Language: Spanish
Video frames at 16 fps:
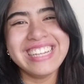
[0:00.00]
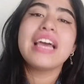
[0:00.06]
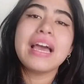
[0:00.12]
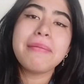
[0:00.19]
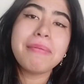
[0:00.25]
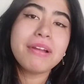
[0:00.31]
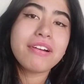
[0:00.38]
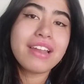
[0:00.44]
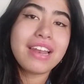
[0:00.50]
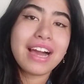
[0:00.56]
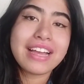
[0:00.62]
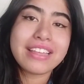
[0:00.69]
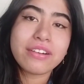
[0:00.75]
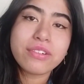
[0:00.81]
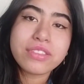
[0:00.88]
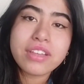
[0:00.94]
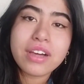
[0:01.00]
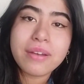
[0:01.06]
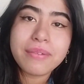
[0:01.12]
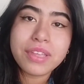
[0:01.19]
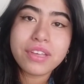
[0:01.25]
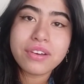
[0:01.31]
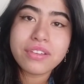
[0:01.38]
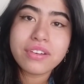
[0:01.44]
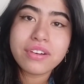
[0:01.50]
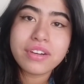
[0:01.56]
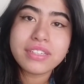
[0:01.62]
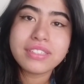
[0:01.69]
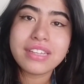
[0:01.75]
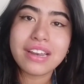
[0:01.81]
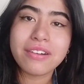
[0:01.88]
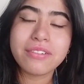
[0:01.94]
Espero que les haya gustado el video de hoy,
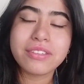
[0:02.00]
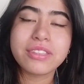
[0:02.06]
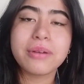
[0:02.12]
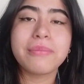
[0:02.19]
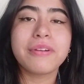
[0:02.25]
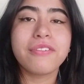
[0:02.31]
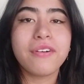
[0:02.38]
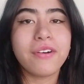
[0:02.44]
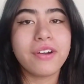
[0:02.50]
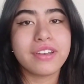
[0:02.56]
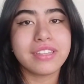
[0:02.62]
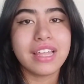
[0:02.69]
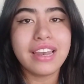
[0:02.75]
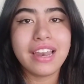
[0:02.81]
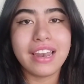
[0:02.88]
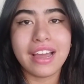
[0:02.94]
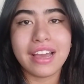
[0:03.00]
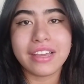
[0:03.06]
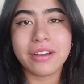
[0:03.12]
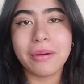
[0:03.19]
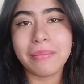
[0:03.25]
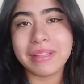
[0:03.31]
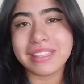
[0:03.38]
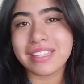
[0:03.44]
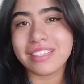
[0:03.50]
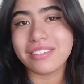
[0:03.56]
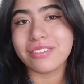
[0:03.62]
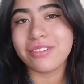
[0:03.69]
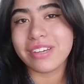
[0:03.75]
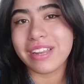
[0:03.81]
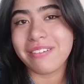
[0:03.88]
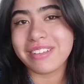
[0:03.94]
si les gustó por favor denle like, comenten,
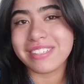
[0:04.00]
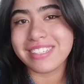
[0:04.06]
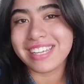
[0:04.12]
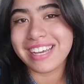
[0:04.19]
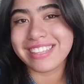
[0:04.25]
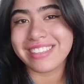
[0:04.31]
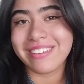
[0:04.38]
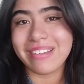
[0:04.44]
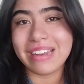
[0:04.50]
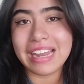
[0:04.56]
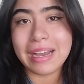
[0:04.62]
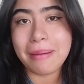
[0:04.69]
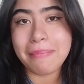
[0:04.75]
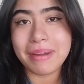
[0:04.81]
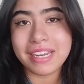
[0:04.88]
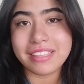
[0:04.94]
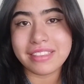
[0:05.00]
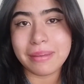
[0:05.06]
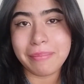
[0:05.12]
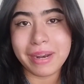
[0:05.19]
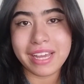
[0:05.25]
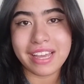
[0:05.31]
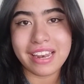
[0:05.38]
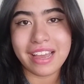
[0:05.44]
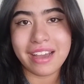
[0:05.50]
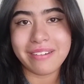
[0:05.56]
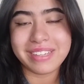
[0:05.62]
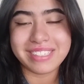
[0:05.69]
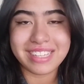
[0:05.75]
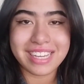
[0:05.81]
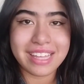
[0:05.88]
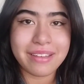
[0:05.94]
suscríbanse y activen la campanita para que les
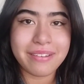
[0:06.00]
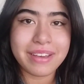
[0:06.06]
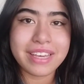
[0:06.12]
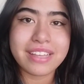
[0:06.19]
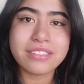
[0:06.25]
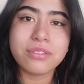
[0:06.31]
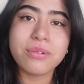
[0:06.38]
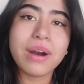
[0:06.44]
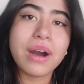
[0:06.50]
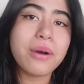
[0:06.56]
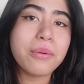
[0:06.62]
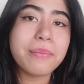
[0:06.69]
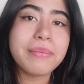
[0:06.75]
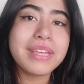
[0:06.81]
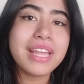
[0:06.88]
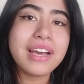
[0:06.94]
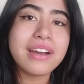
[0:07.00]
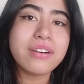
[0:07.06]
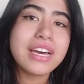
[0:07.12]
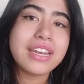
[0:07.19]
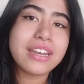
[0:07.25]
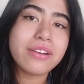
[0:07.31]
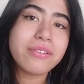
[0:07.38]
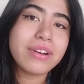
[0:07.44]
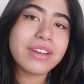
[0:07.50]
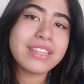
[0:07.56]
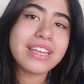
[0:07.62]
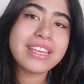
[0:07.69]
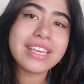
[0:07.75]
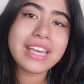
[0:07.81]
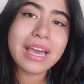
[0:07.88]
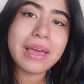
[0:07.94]
avise cada vez que suba un video.
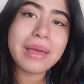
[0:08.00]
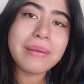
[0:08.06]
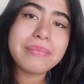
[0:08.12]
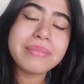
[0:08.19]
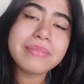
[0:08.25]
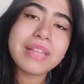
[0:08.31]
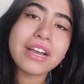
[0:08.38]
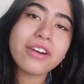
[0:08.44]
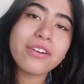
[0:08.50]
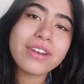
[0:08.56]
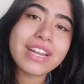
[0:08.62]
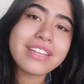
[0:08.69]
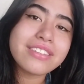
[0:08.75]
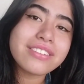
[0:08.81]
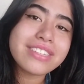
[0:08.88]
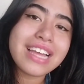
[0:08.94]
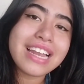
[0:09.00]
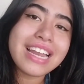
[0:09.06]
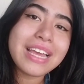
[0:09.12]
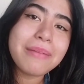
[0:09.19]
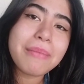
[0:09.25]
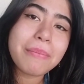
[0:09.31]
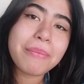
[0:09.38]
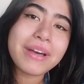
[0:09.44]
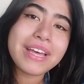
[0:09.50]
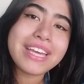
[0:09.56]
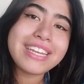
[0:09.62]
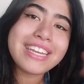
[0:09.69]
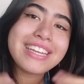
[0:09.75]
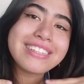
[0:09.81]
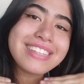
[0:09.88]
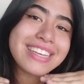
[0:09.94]
Recuerden que tengo redes sociales y me
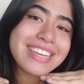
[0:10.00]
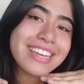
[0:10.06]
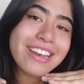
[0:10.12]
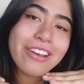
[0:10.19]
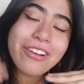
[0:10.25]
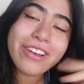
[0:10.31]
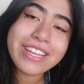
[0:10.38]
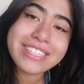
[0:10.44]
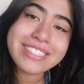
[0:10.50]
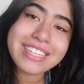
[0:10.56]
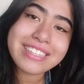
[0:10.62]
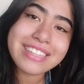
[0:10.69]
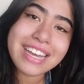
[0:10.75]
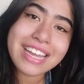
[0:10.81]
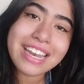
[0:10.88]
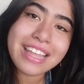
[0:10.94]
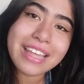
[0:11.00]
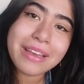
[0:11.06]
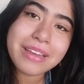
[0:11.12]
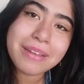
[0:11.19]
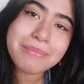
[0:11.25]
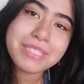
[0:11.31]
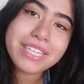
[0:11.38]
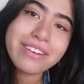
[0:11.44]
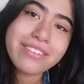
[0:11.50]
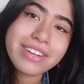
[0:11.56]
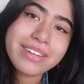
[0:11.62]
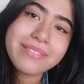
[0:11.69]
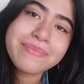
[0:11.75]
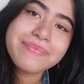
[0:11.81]
pueden ir a seguir y los links están en la descripción.